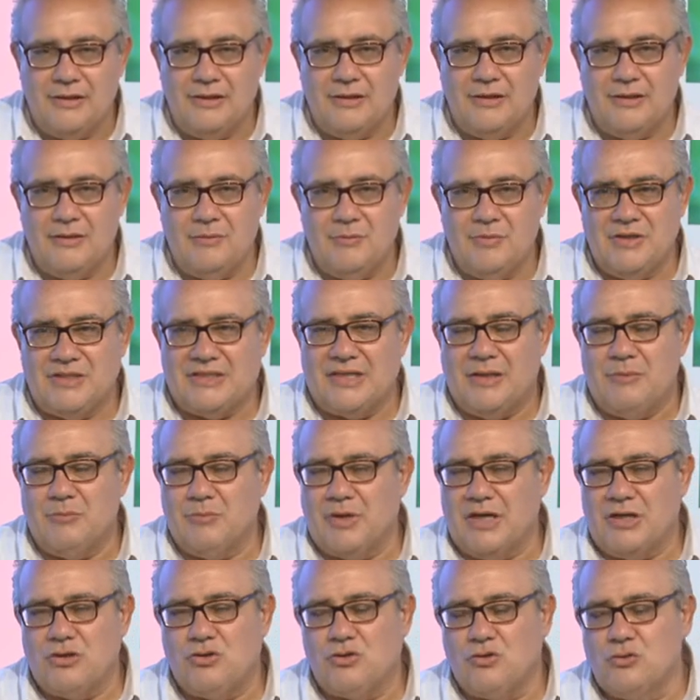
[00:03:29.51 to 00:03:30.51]
Certo. Mi
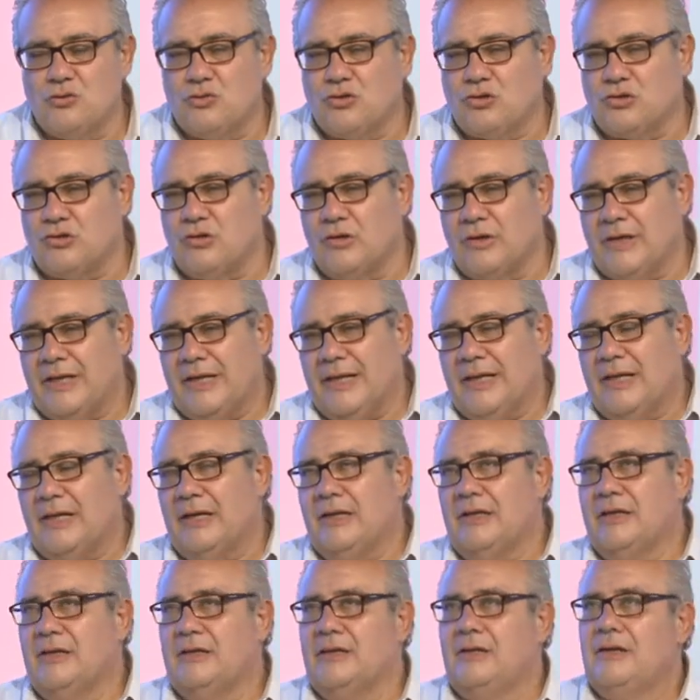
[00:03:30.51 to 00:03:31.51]
sembra giusto che
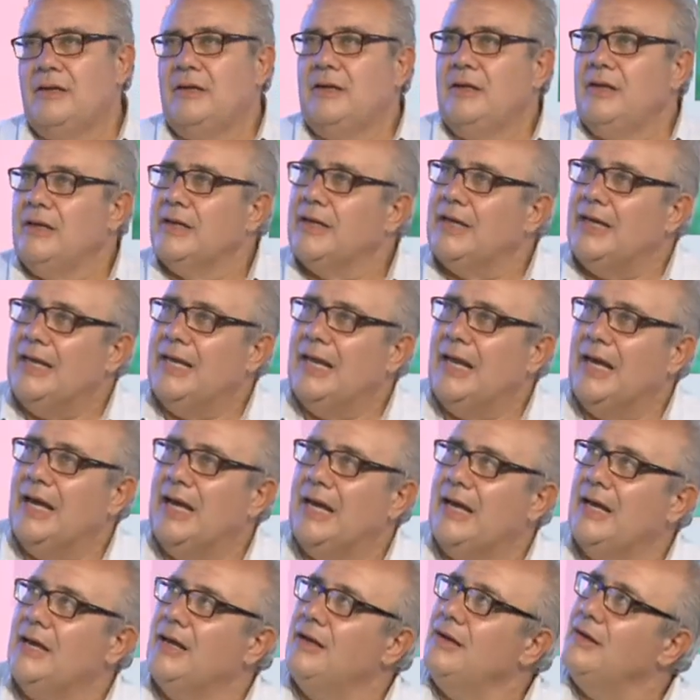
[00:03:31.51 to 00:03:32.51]
la, che,
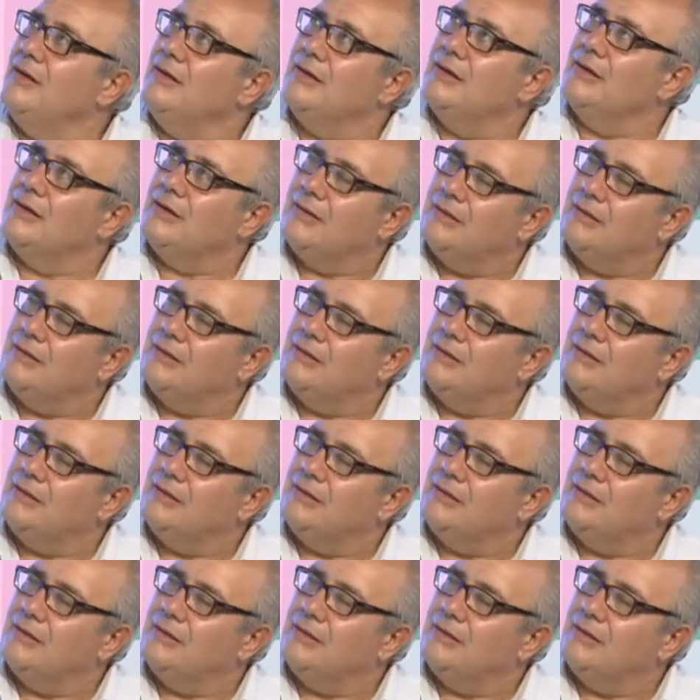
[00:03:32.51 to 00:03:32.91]
la,